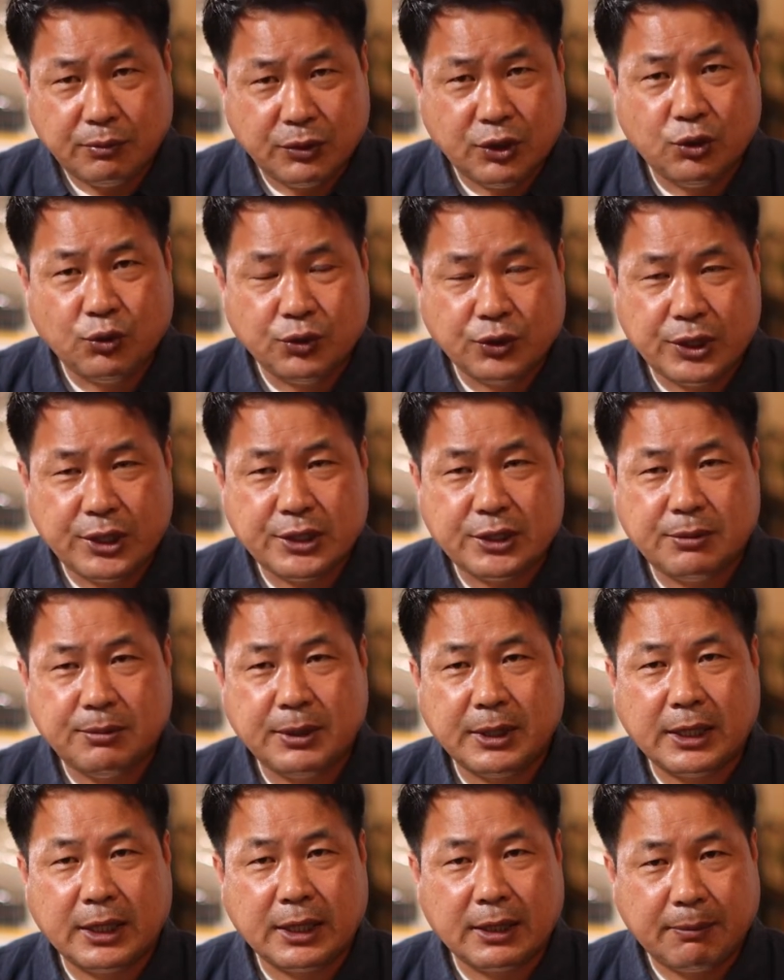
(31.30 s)
이루어져
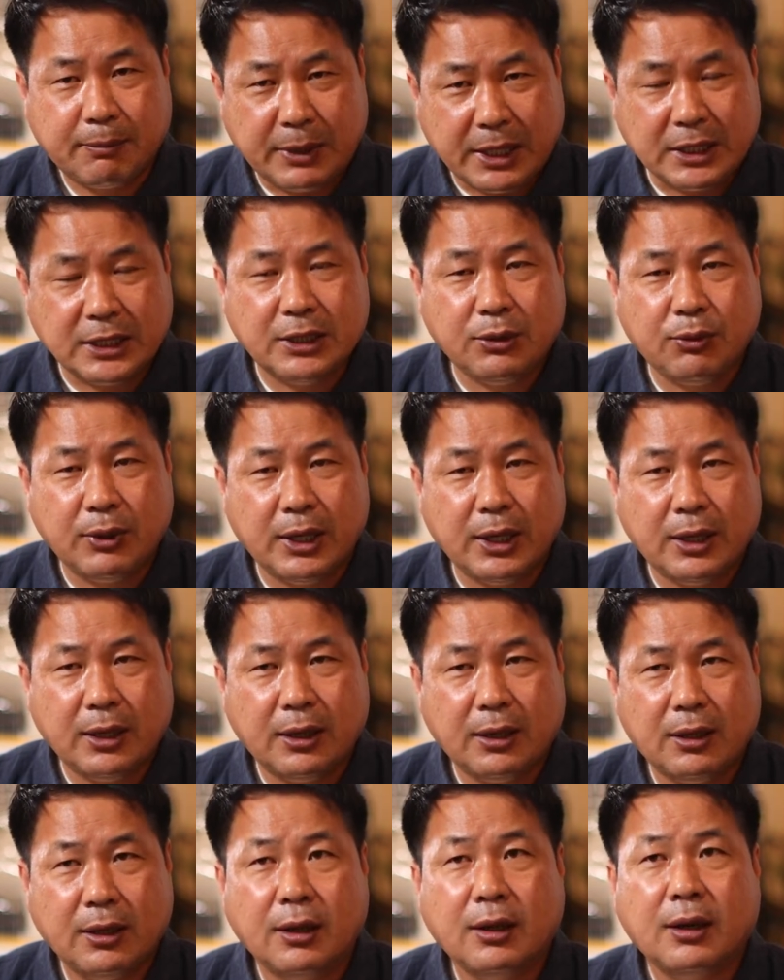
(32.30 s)
있습니다. 바디와
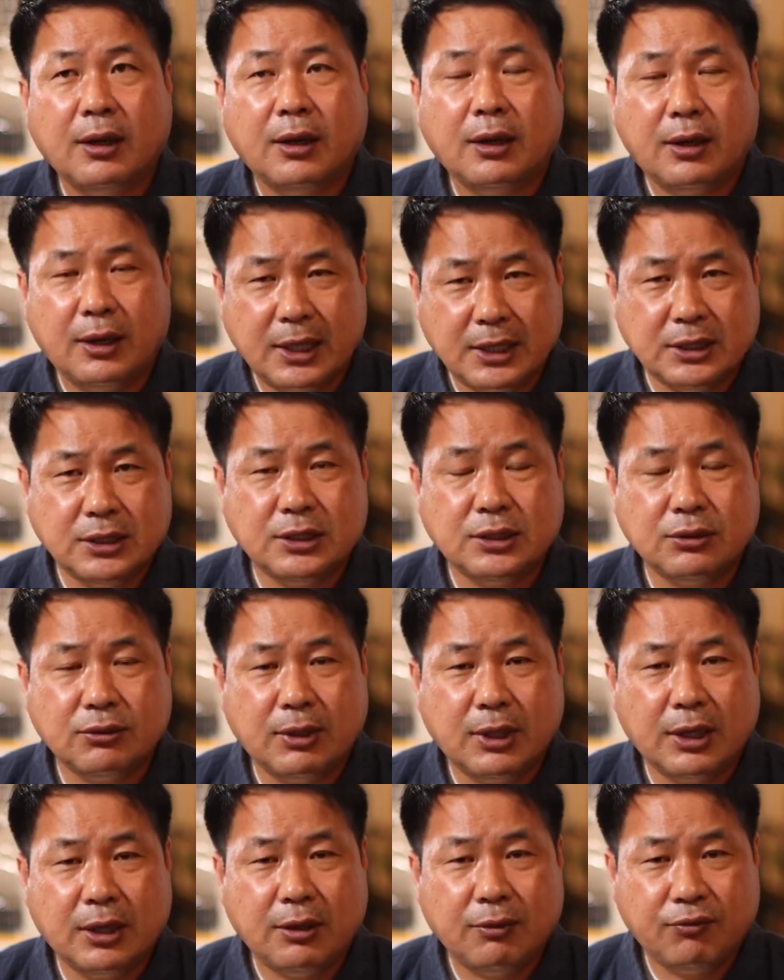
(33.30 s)

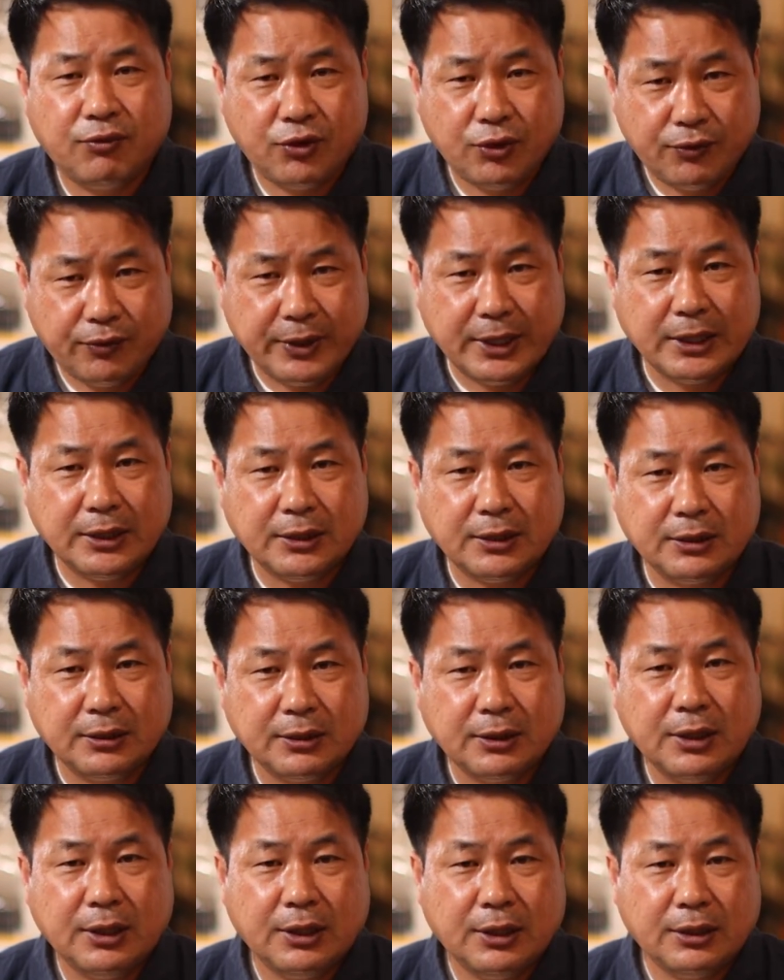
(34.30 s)
렌즈와 뷰파인드
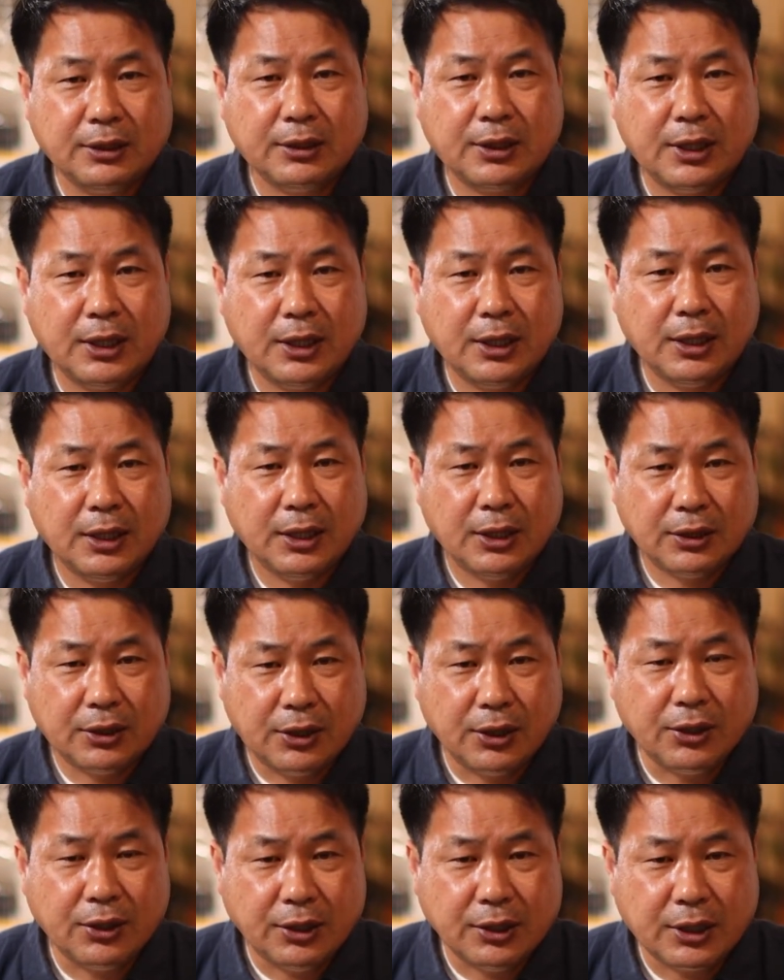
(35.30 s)
이렇게
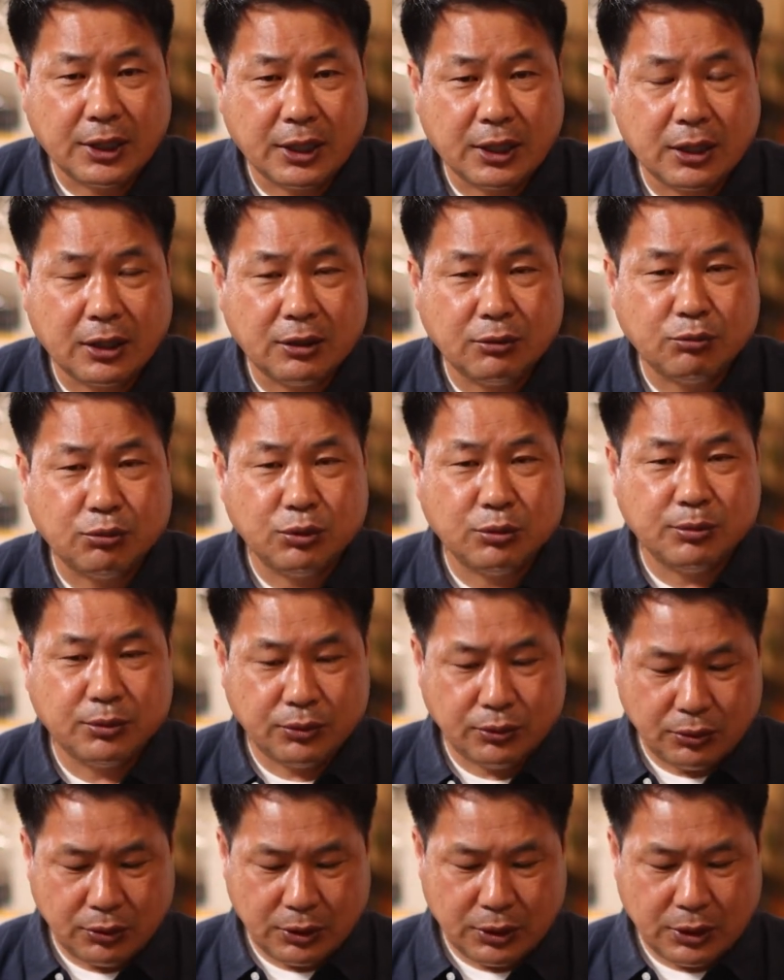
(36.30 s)
되어 있다라는
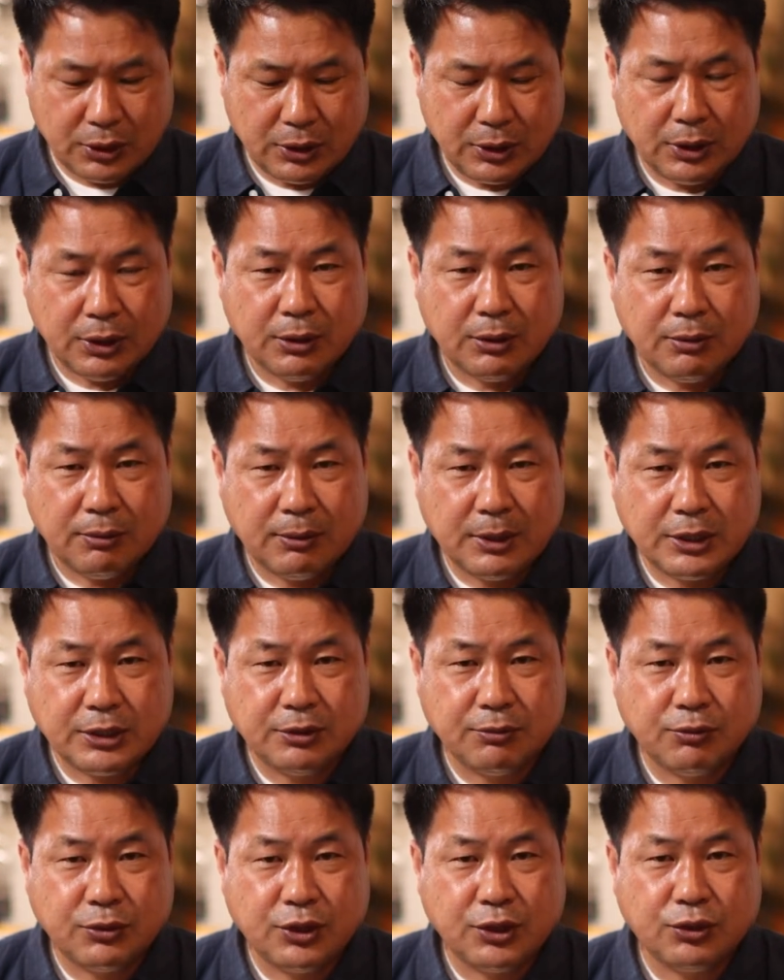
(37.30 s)
부분
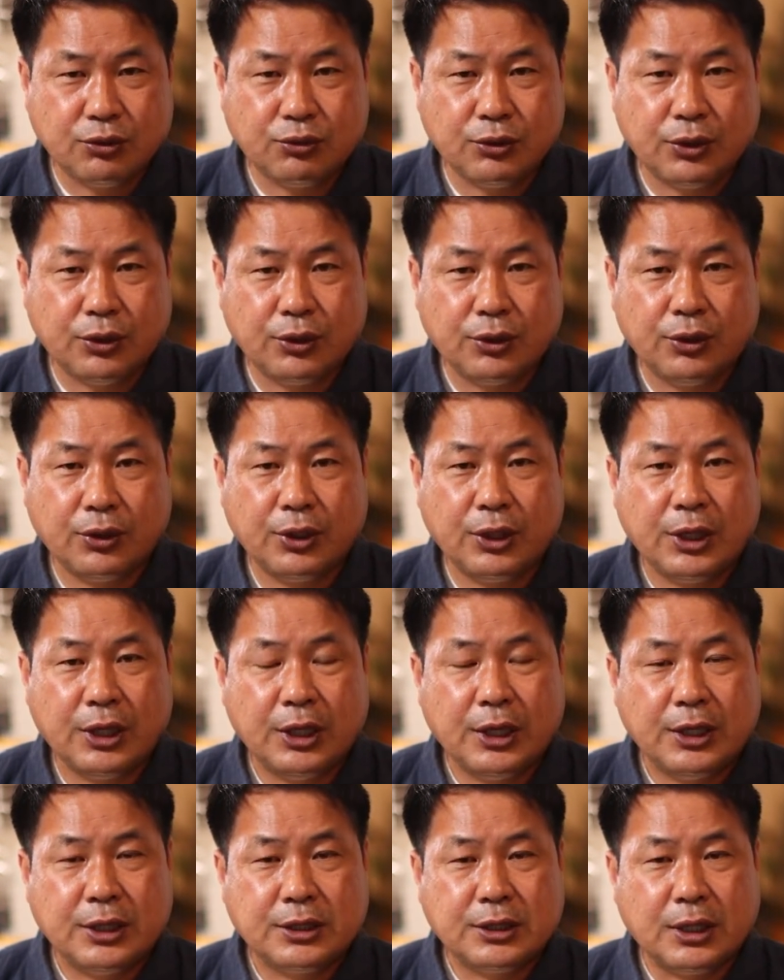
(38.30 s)
말씀드리고요.
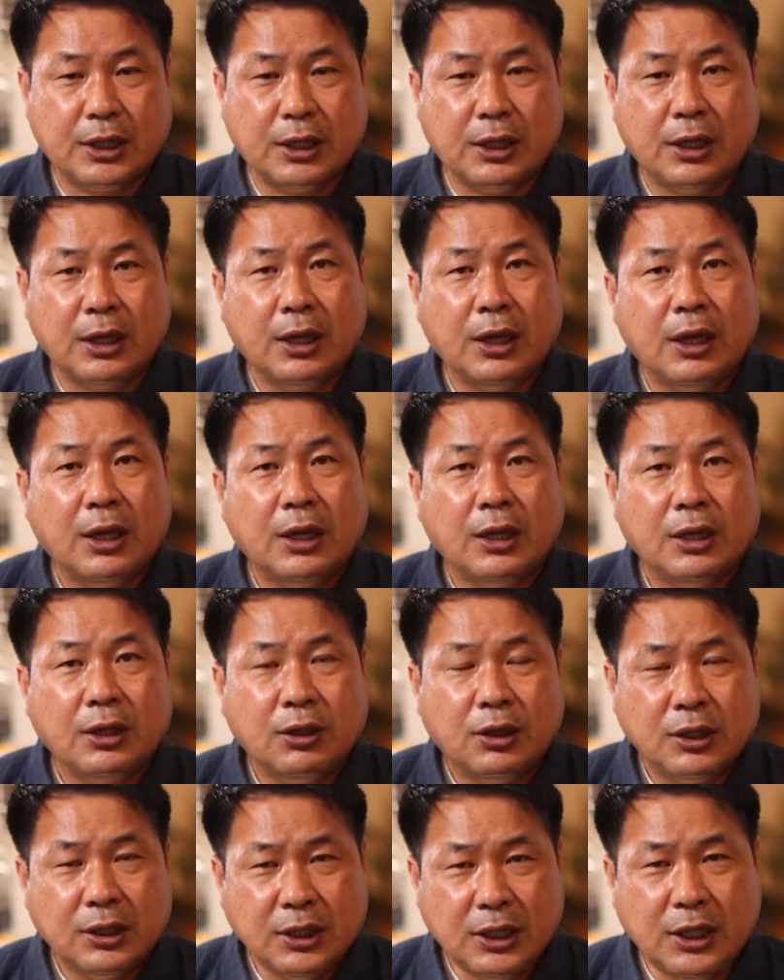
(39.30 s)
자,
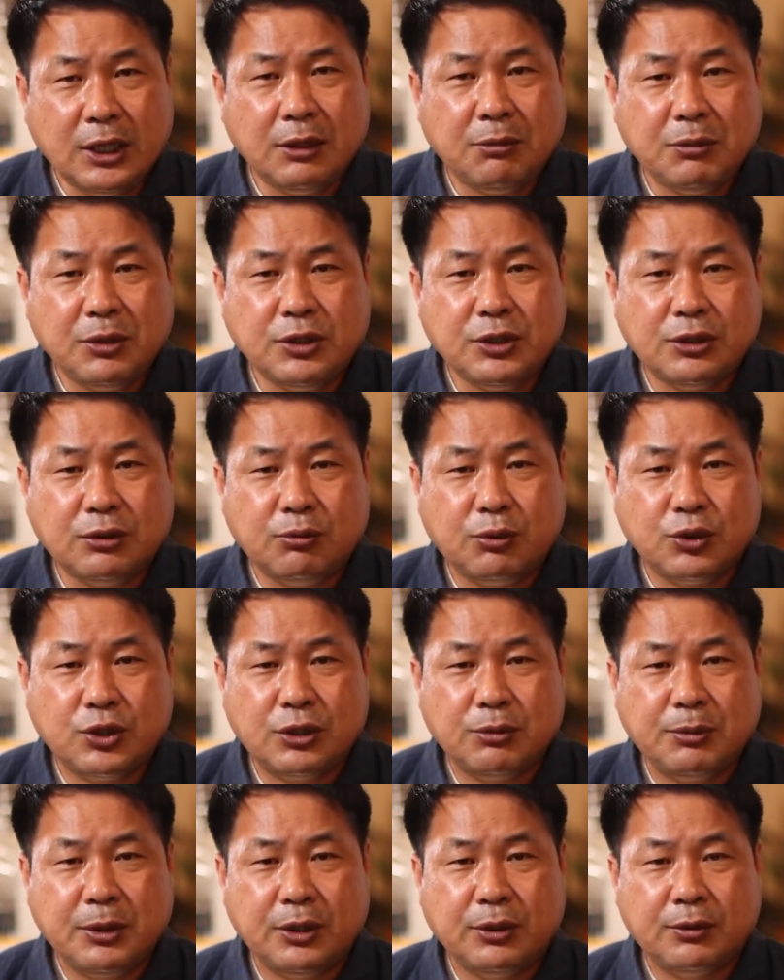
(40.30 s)
이 이미지를
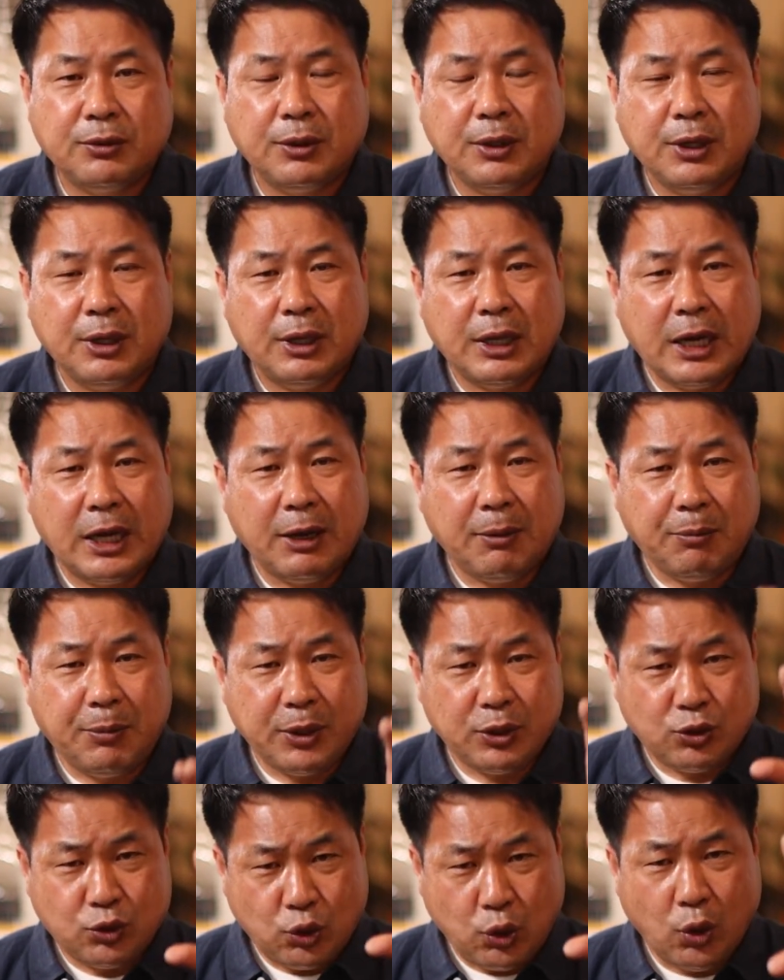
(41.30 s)
보시면
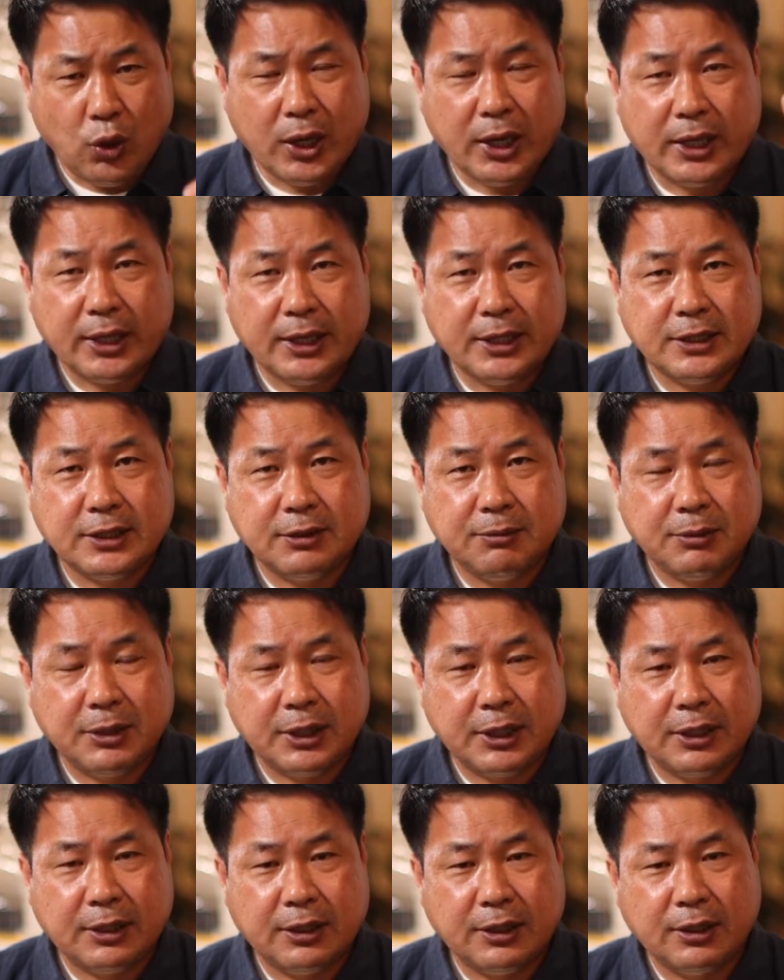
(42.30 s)
앞에 초가 하나
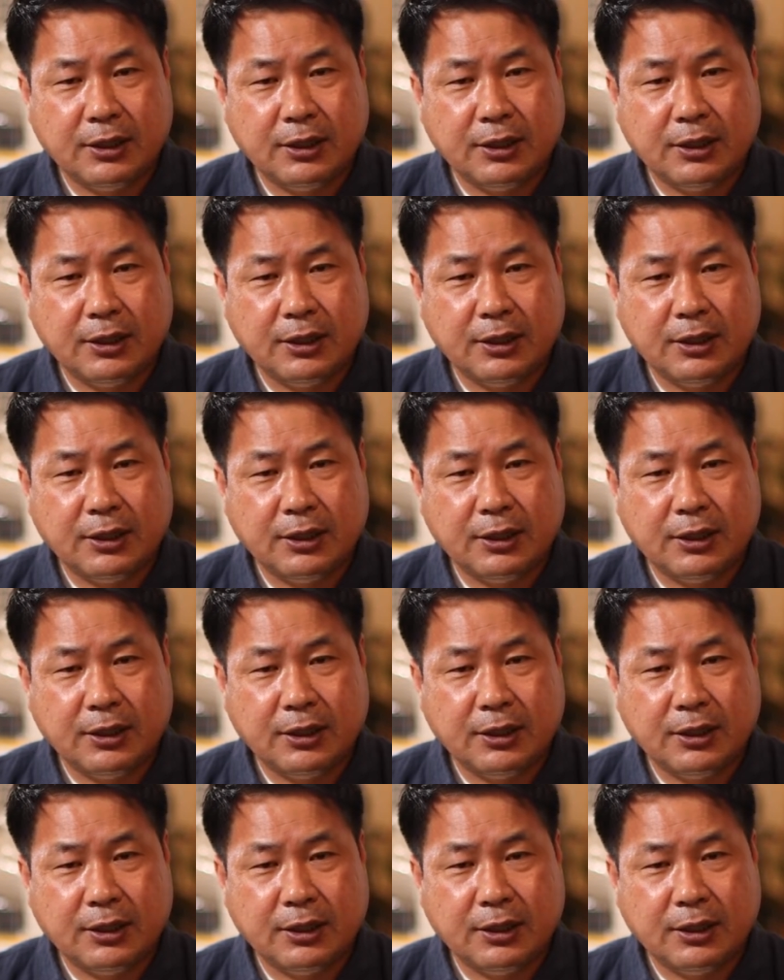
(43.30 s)
있습니다.